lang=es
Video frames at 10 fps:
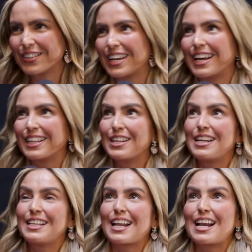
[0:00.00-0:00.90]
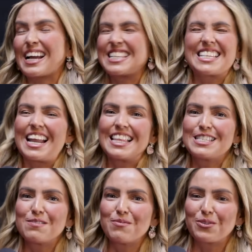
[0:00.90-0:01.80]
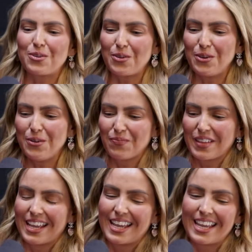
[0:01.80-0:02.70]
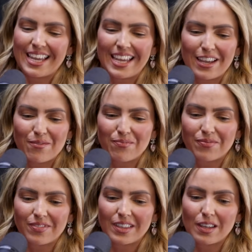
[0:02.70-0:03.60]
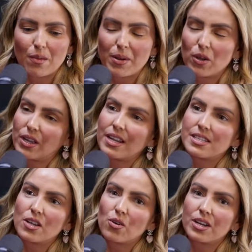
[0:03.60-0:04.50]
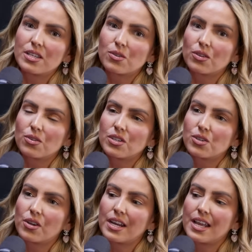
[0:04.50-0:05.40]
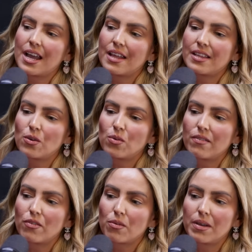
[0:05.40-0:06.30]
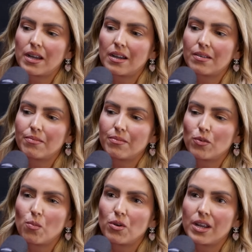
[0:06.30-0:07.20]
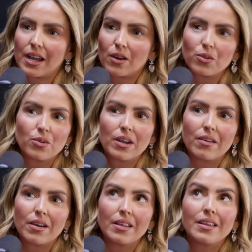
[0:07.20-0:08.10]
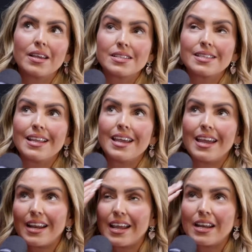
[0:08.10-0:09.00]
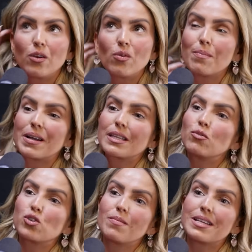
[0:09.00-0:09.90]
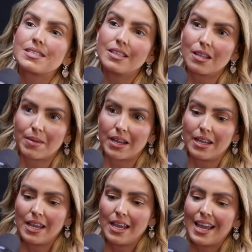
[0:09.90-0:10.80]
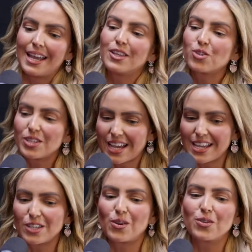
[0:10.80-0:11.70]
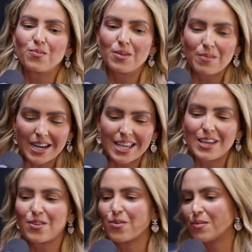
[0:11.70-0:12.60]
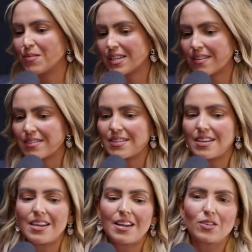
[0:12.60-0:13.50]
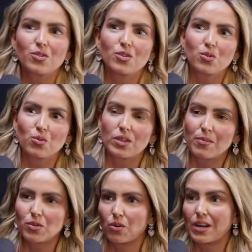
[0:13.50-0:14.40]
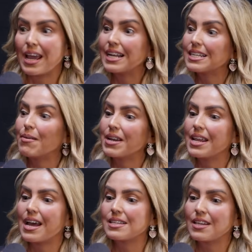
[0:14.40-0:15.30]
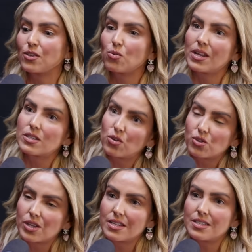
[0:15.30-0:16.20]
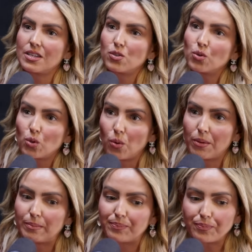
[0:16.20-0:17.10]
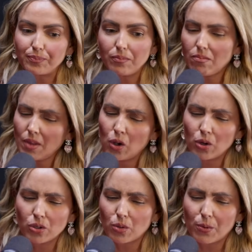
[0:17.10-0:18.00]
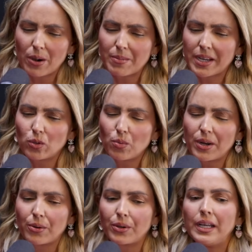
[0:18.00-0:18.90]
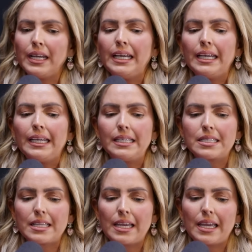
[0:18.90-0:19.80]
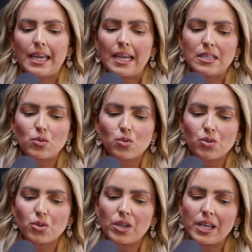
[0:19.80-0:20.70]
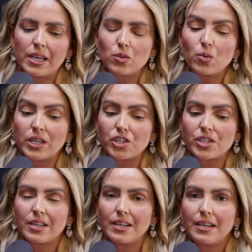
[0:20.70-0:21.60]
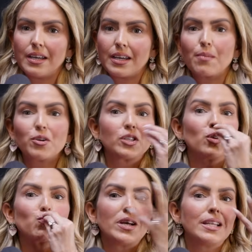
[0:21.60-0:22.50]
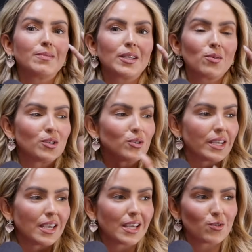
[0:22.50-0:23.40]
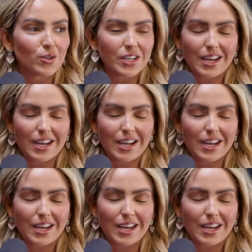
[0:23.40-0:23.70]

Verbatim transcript: o sea, literal canceladísimo todo. Em, pero crecí con esto, entonces yo quería de alguna forma comunicarlo de una, en, una parte mucho más íntima. Entonces ahí es cuando mi marido me empieza a decir, entonces nos juntamos con, él ya venía haciendo unas cosas en YouTube con otro programa que tuvieron, este, él y su socio Kike Switch que por cierto les mando besos aquí que Switch y